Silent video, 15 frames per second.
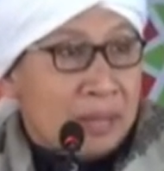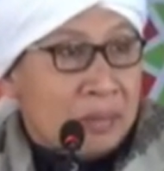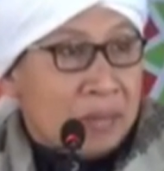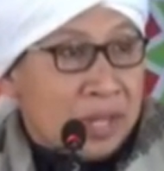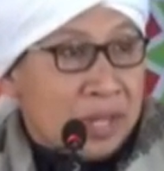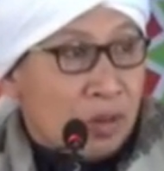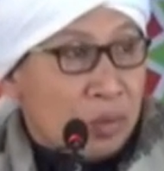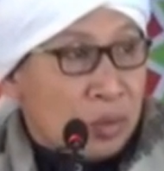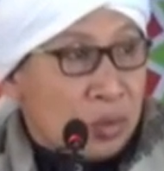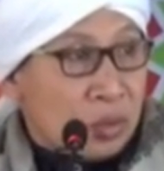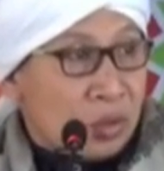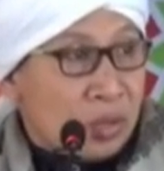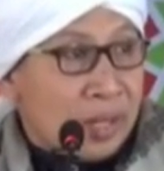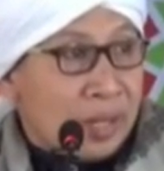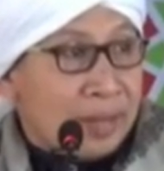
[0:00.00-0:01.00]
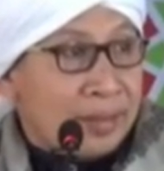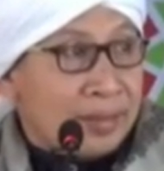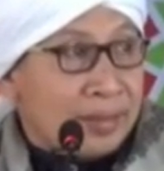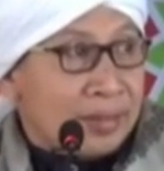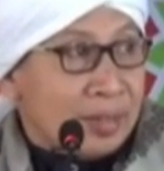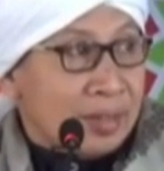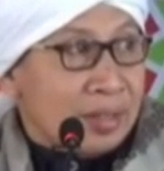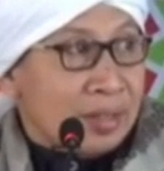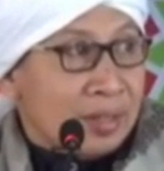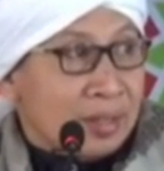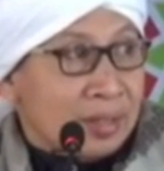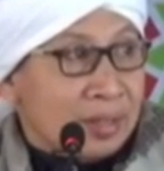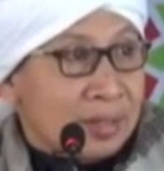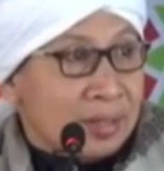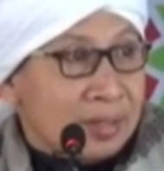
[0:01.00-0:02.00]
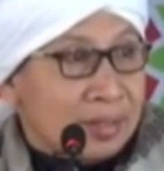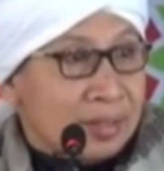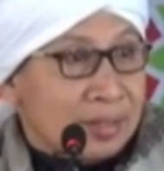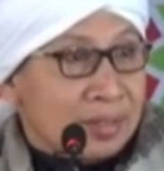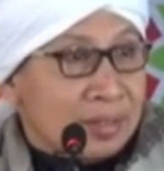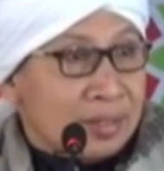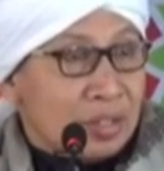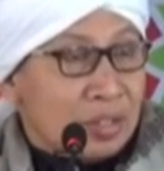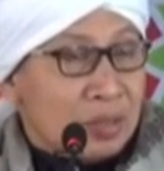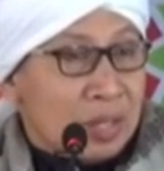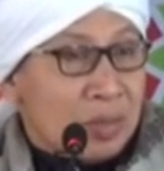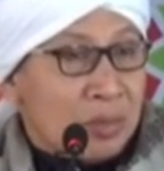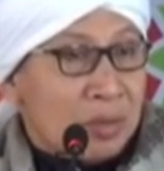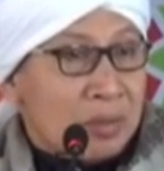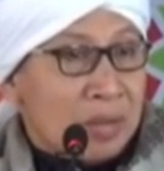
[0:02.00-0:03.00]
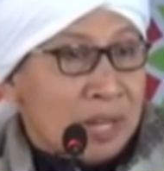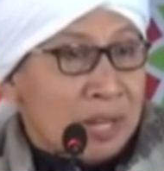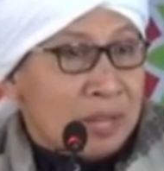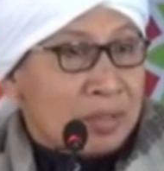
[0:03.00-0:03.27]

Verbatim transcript: apa yang kau butuhkan. Coba dibuat malam